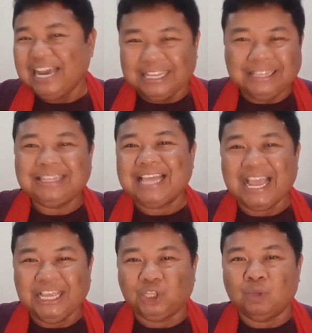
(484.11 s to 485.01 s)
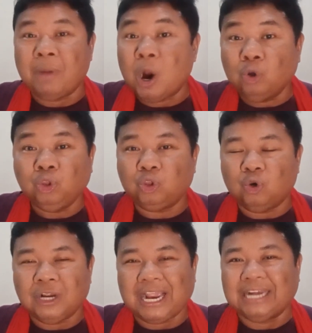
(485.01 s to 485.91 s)
entah itu
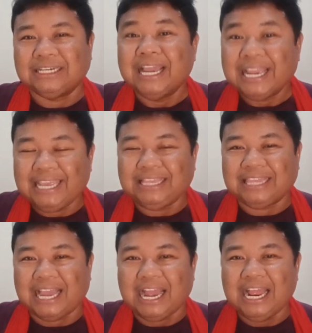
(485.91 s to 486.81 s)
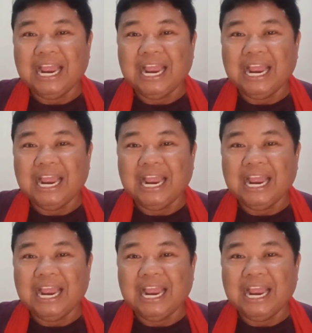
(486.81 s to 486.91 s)
menguntungkan kita